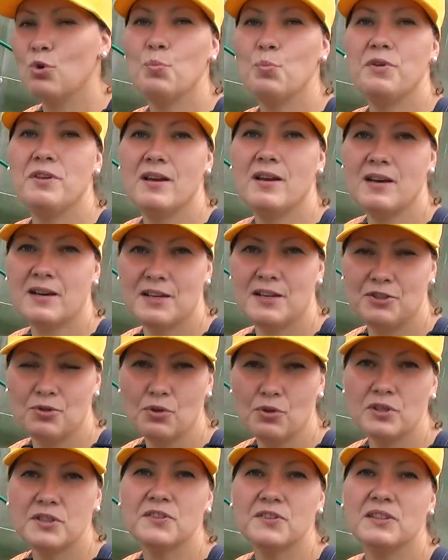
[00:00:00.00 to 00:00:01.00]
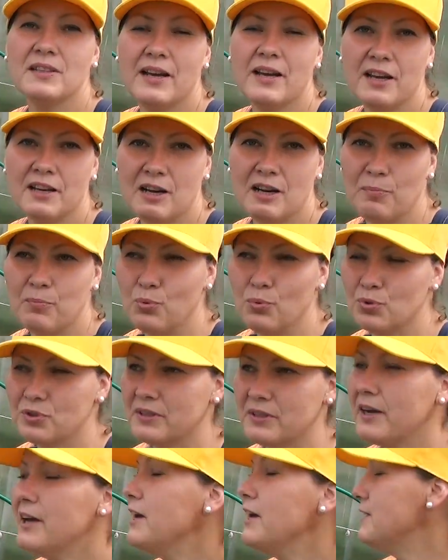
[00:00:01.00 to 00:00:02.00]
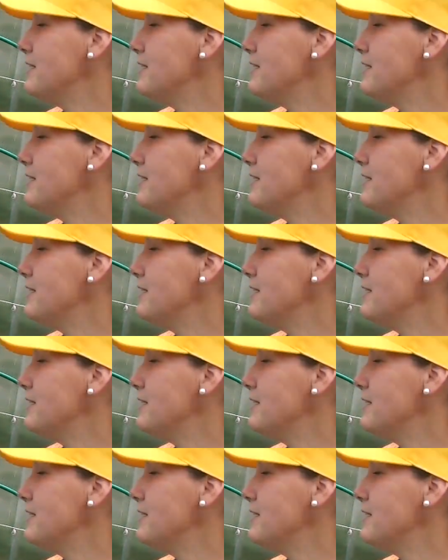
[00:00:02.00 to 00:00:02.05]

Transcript: у меня растет цветная капуста.